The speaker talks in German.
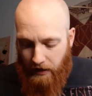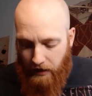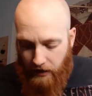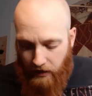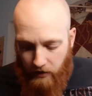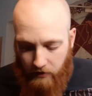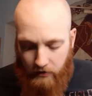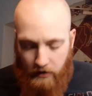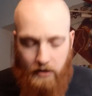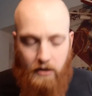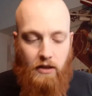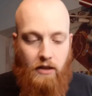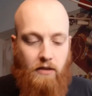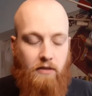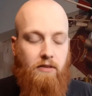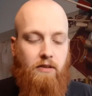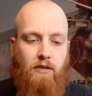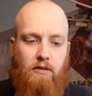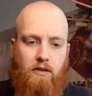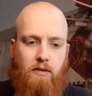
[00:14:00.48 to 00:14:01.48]
Wichtig
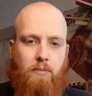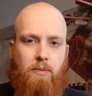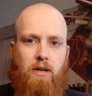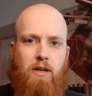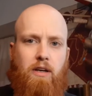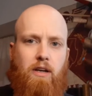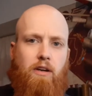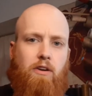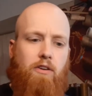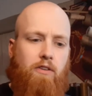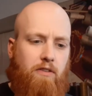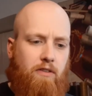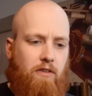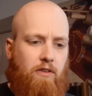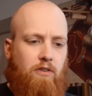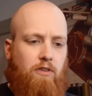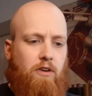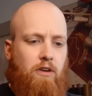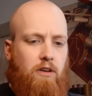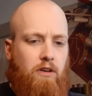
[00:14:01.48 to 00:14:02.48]
ist, dass ihr bei der ganzen
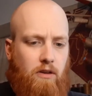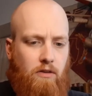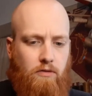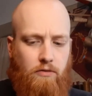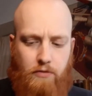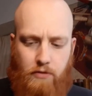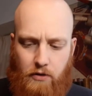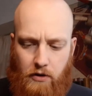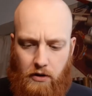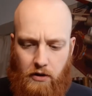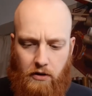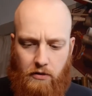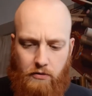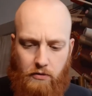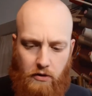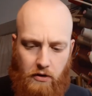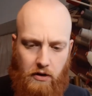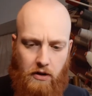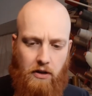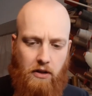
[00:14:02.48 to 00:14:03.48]
Geschichte hier wirklich,
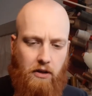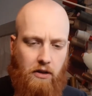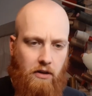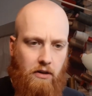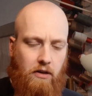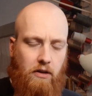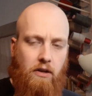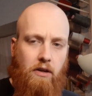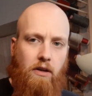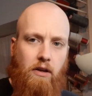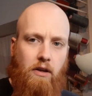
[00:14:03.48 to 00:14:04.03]
wirklich äh,